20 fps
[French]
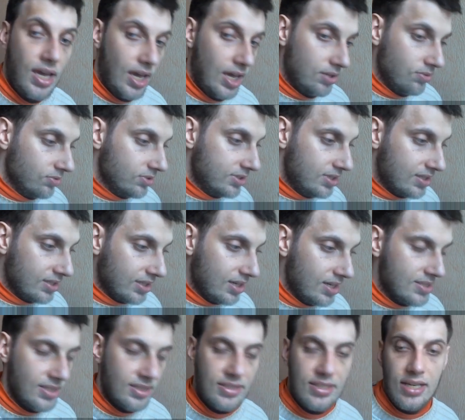Et donc, c'est
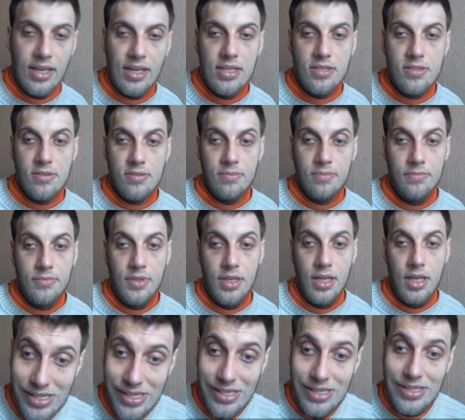très intéressant.
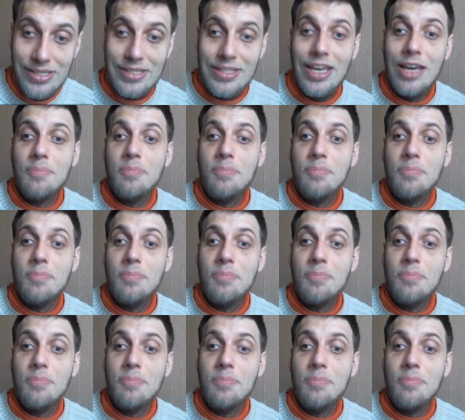Ce qui est